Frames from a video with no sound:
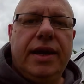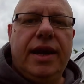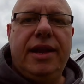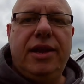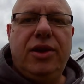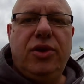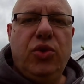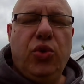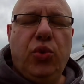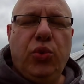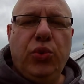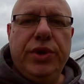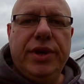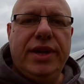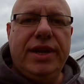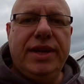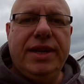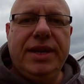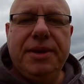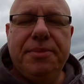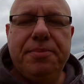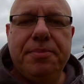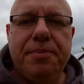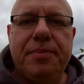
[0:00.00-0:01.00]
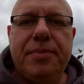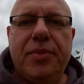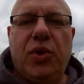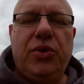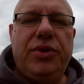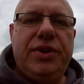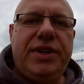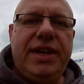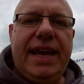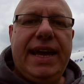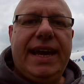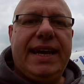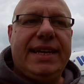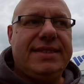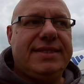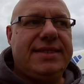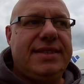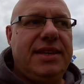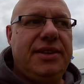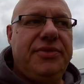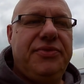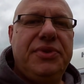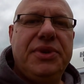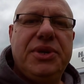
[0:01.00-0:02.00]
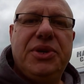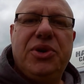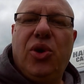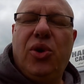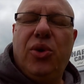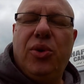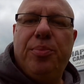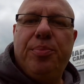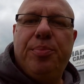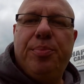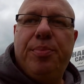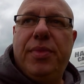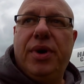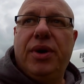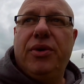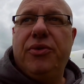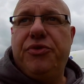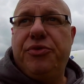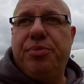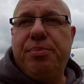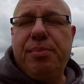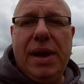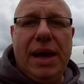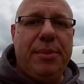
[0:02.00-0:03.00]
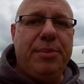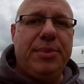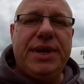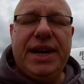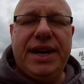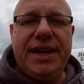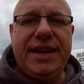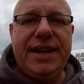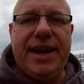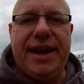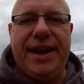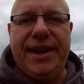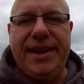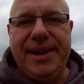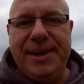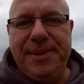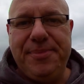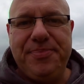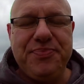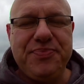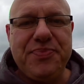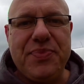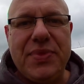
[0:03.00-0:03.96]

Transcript: Hallo ihr Lieben und herzlich willkommen auf meinem Kanal.